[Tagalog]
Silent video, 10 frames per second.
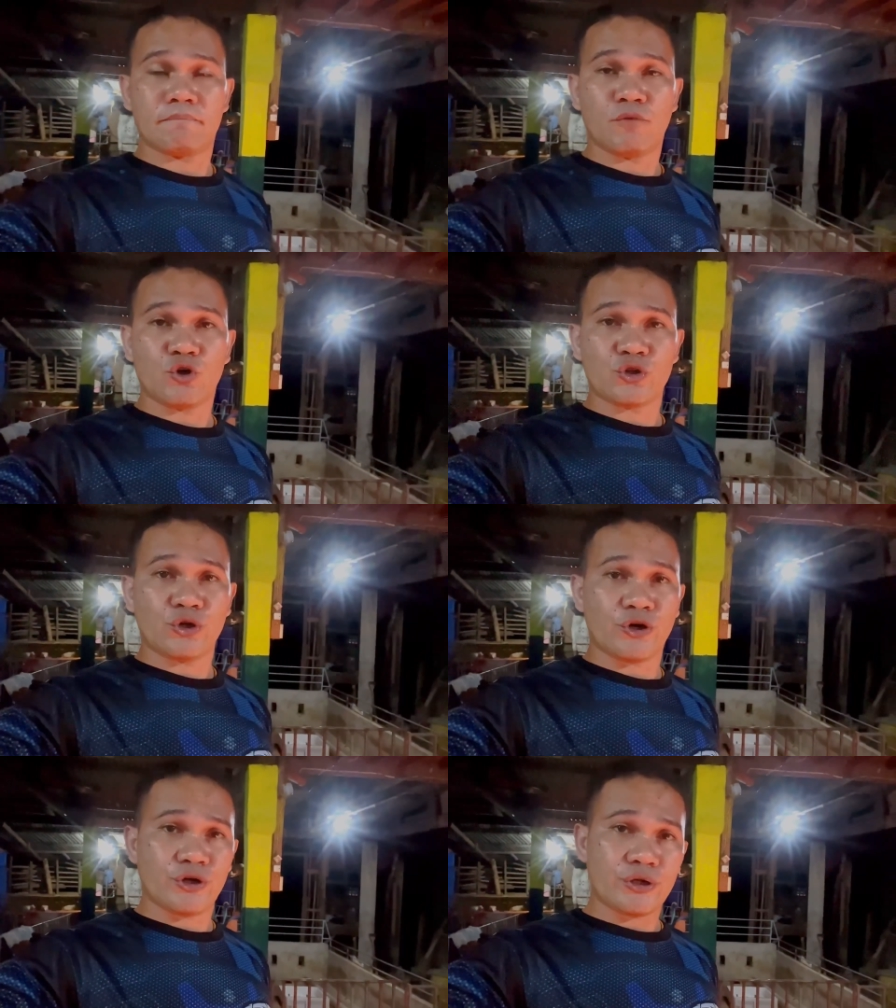Buko
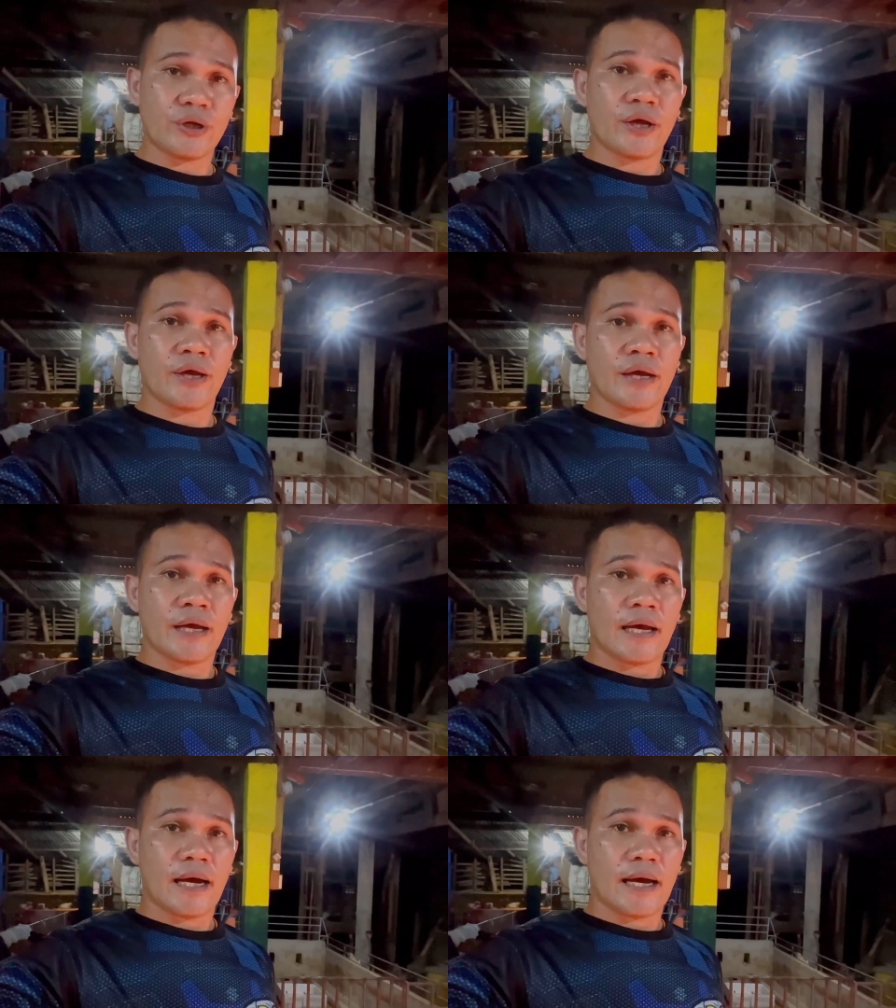doon,
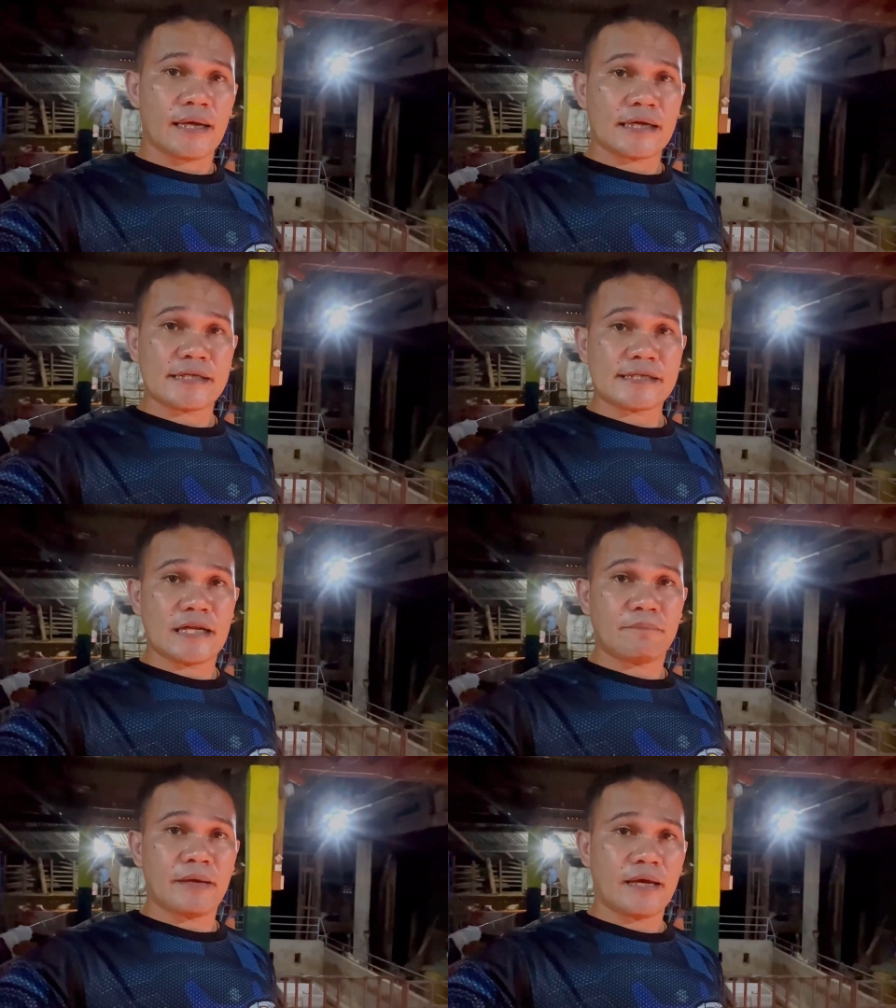uh,
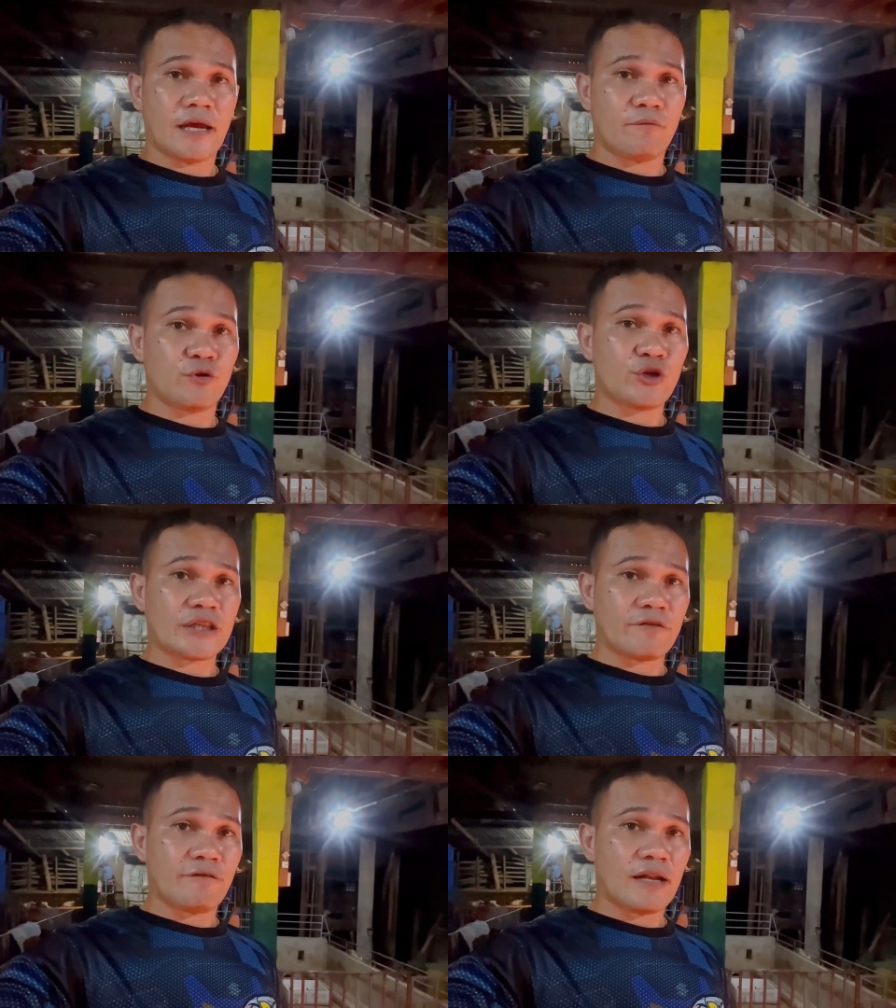nagsisilbing
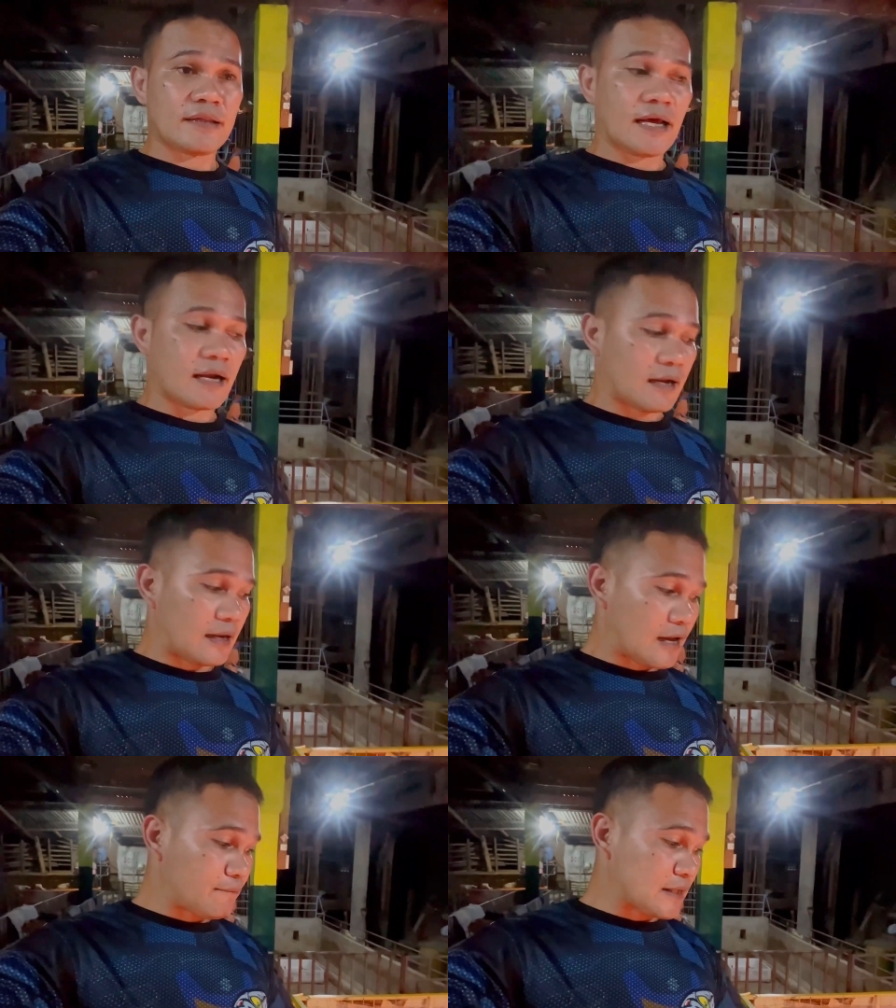immunity builder
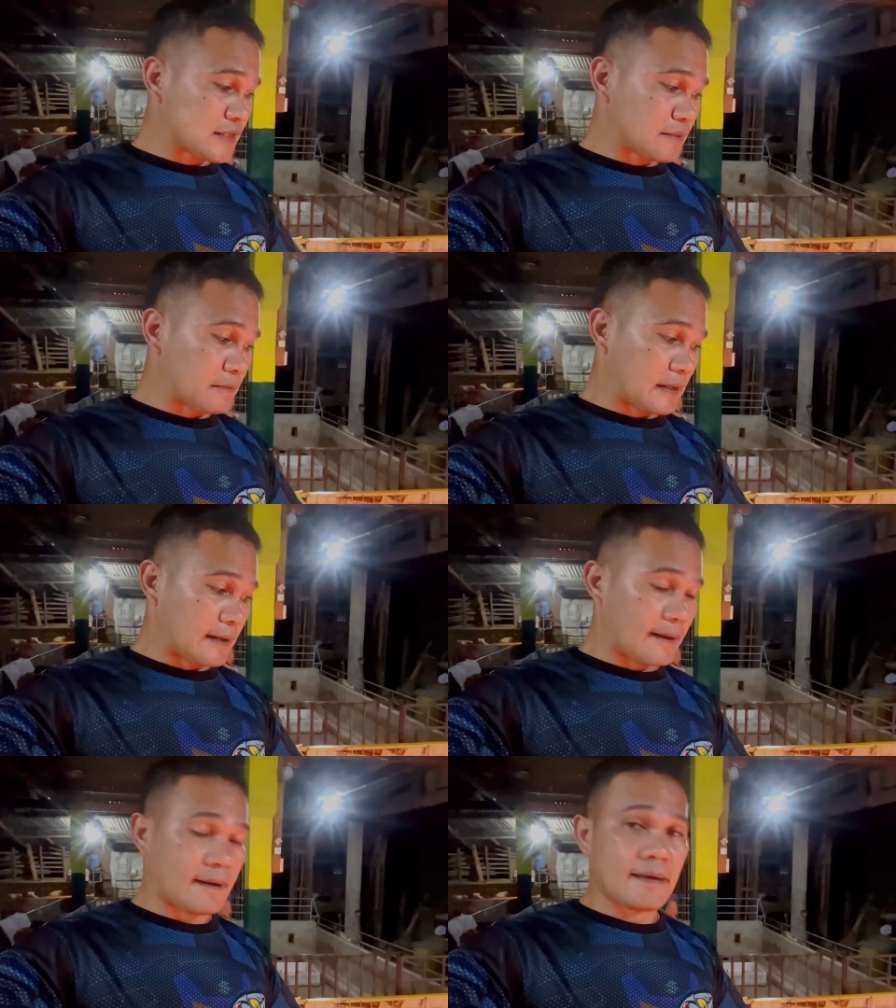laban sa
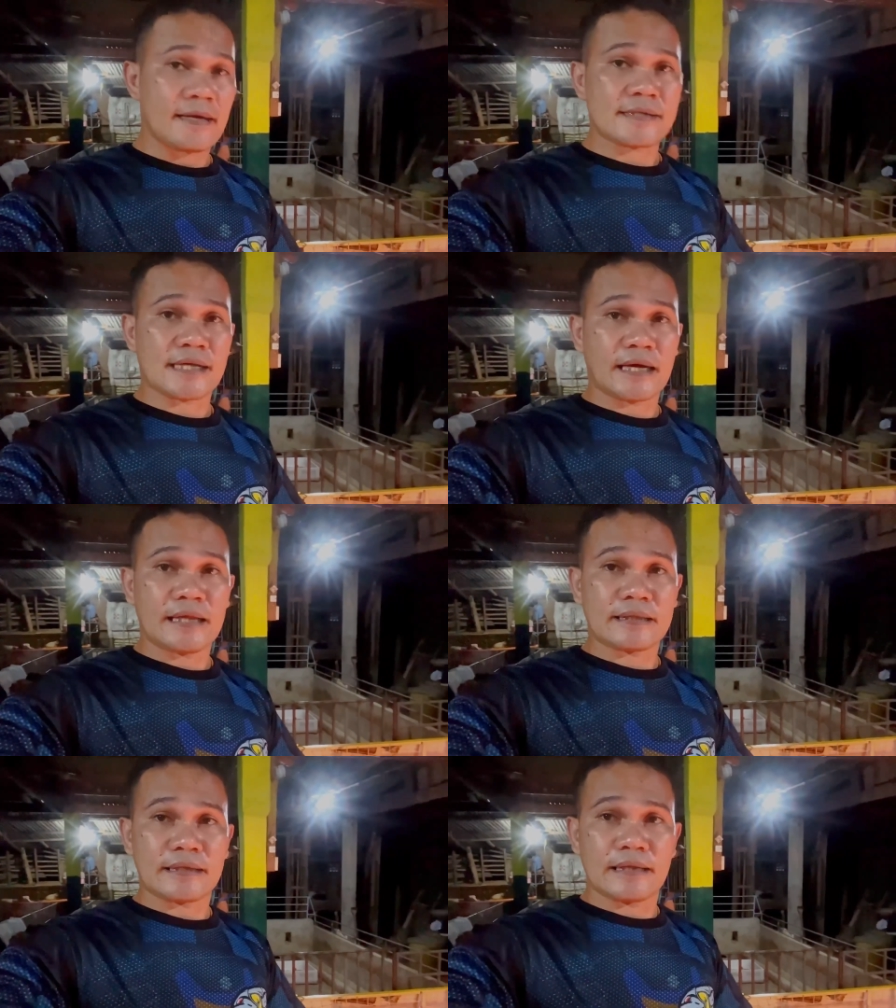mga
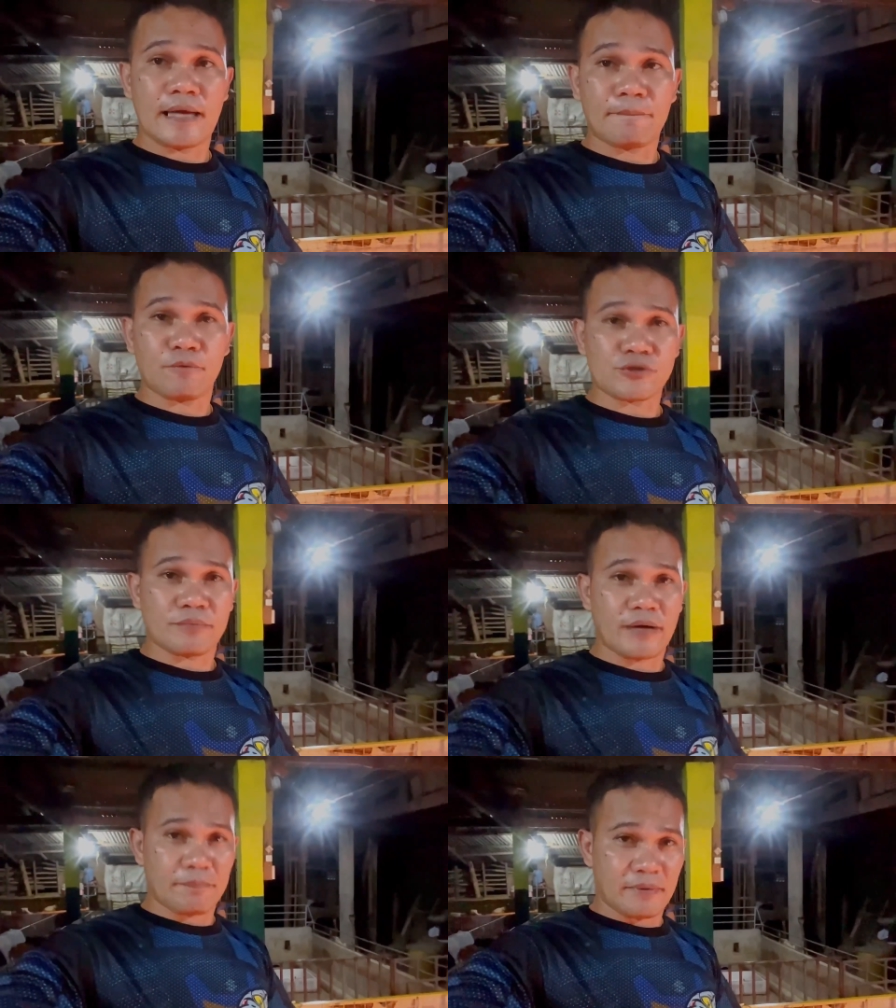sakit na dadapo
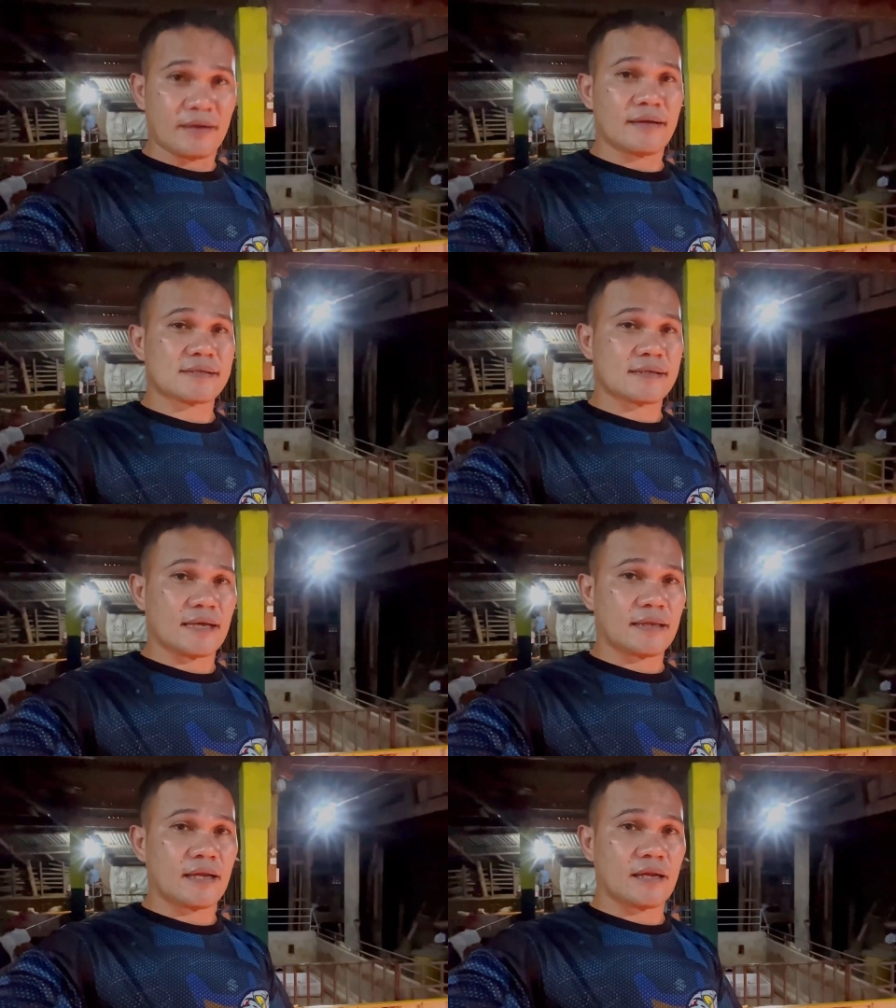sa mga piglets
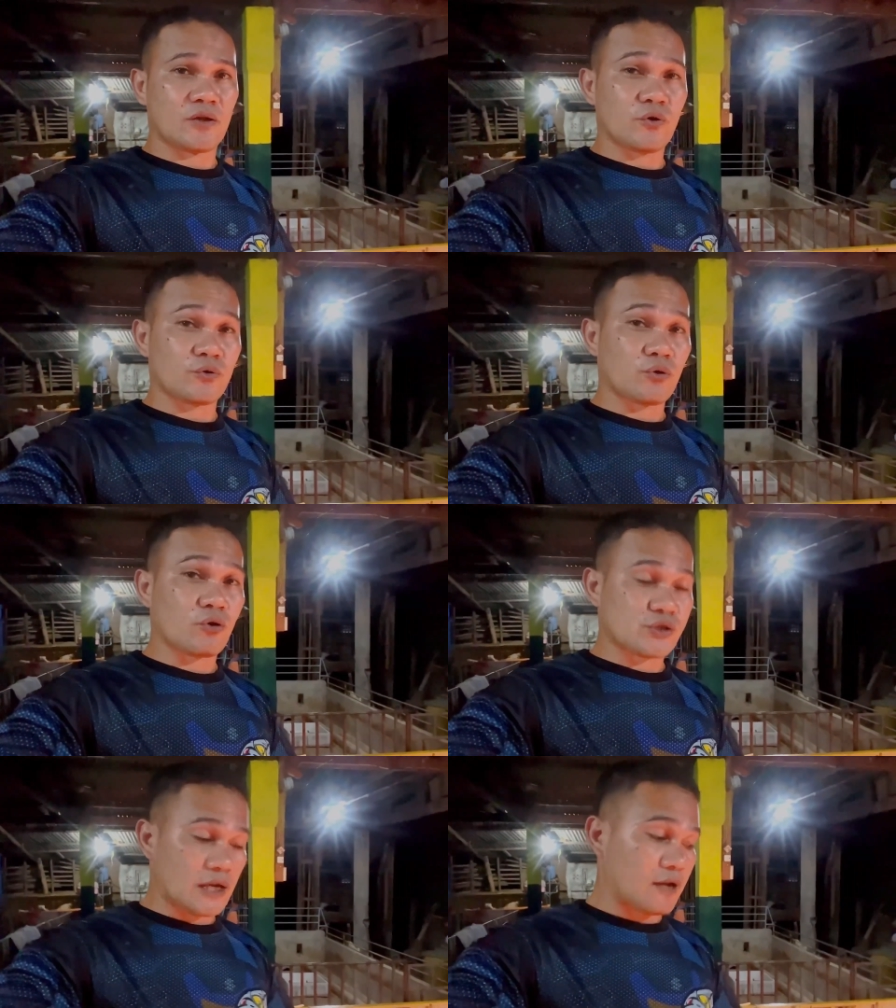natin, yung
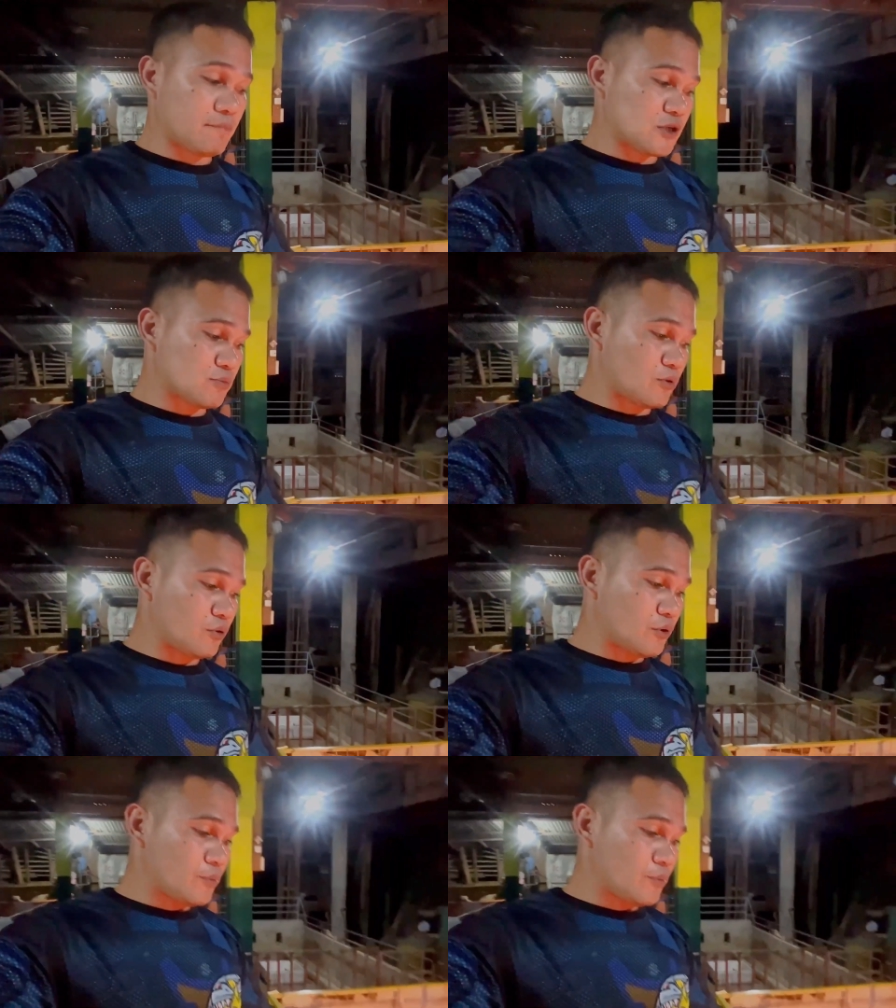doxilin mismo.